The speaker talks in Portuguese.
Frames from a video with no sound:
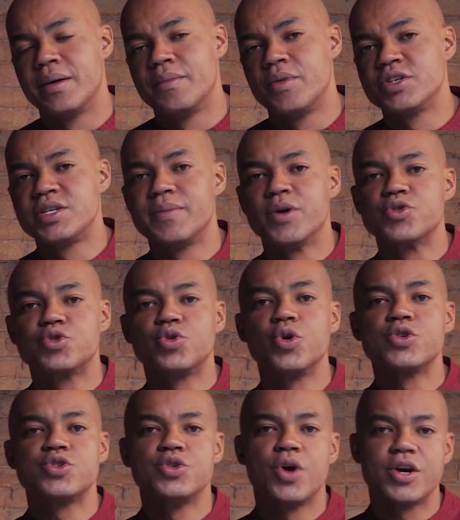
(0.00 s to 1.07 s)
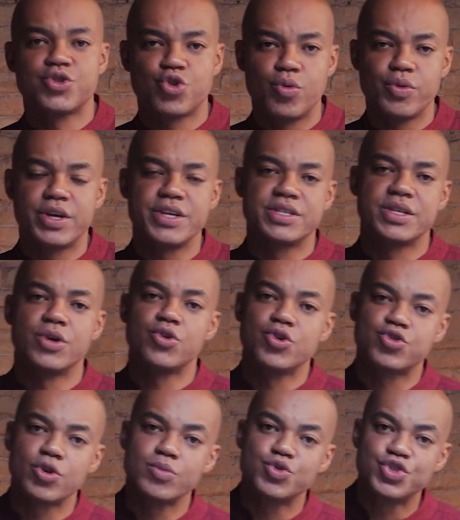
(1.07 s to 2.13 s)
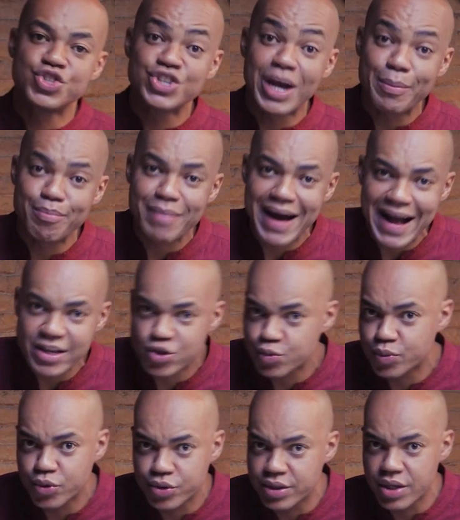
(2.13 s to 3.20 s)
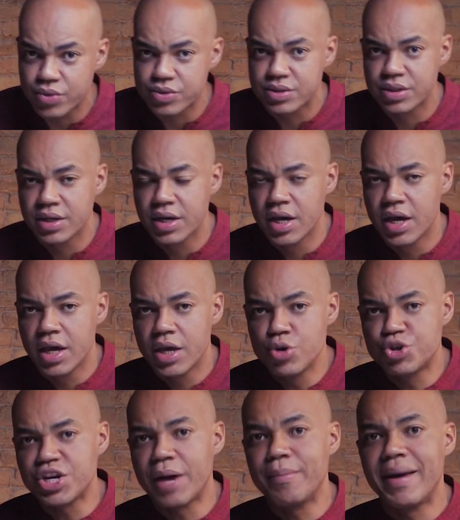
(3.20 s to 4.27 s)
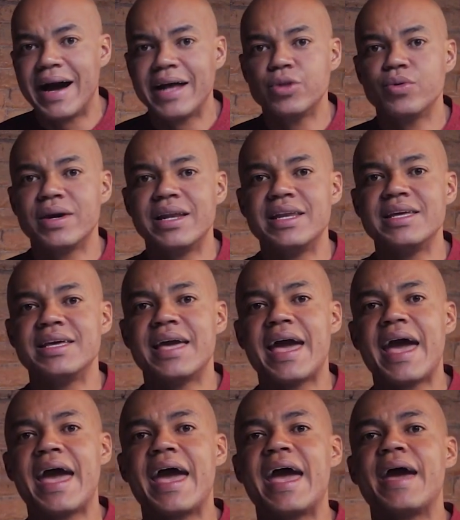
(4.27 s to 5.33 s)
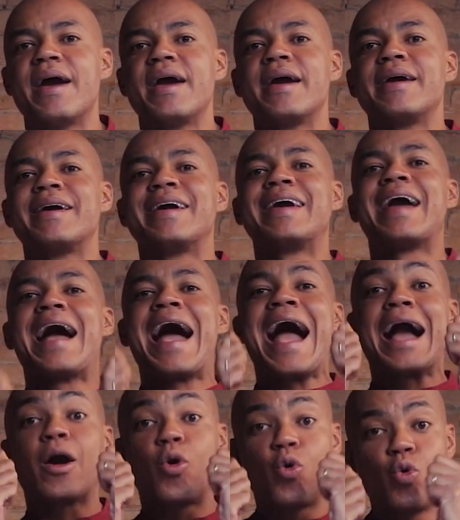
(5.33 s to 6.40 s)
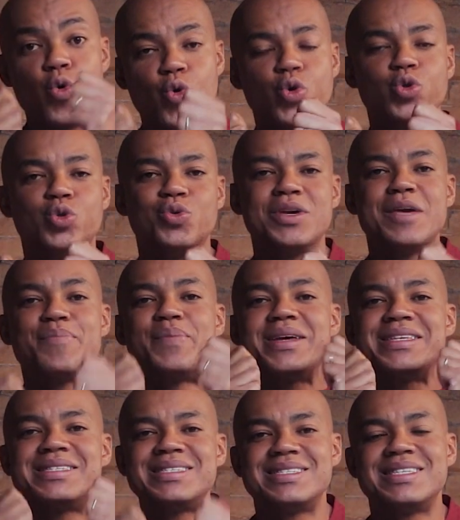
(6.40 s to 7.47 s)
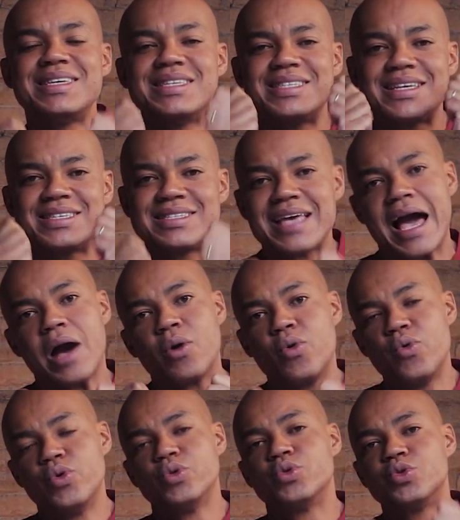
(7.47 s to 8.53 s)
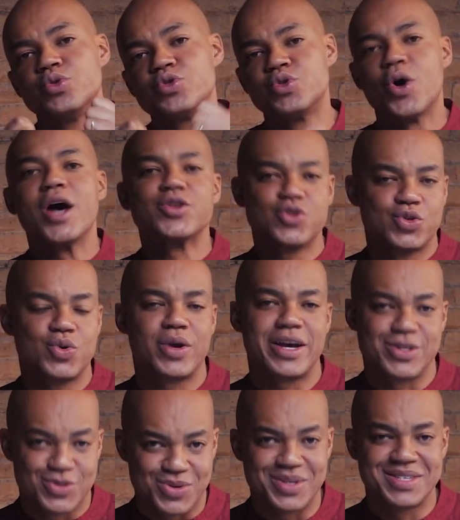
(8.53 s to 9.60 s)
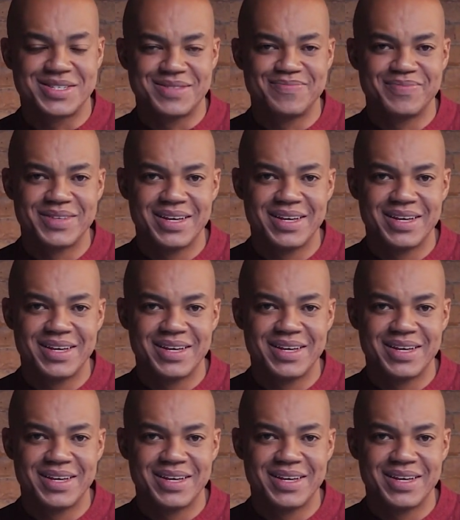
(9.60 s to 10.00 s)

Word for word: Meus irmãos, todos nós como cristãos, nós somos chamados por Deus. E o chamado ele é agudo e precisa ser agudo nos nossos corações.